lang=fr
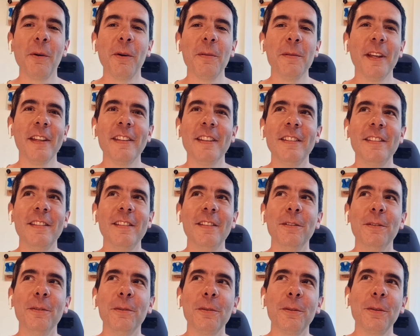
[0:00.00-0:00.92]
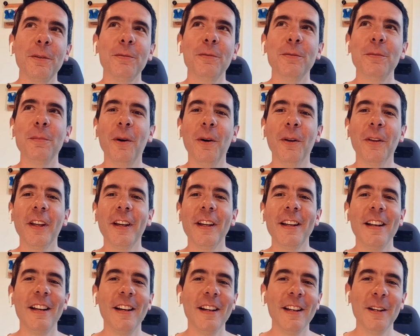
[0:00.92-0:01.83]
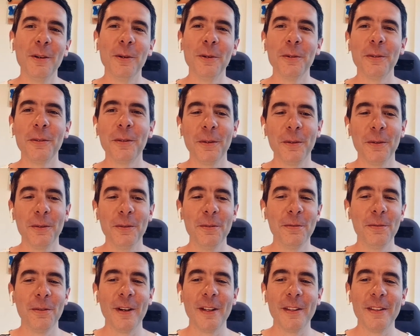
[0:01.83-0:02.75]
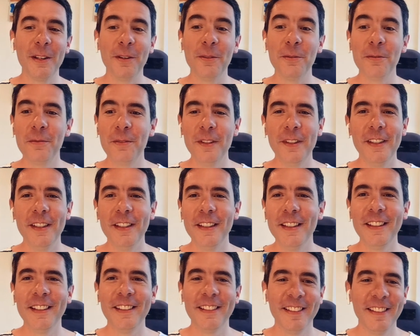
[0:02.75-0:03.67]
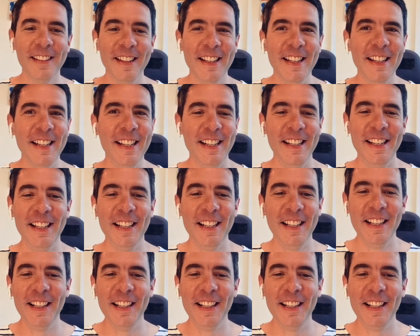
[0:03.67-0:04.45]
la première décision que vous prendrez l'un et l'autre une fois déconfiné Personnellement,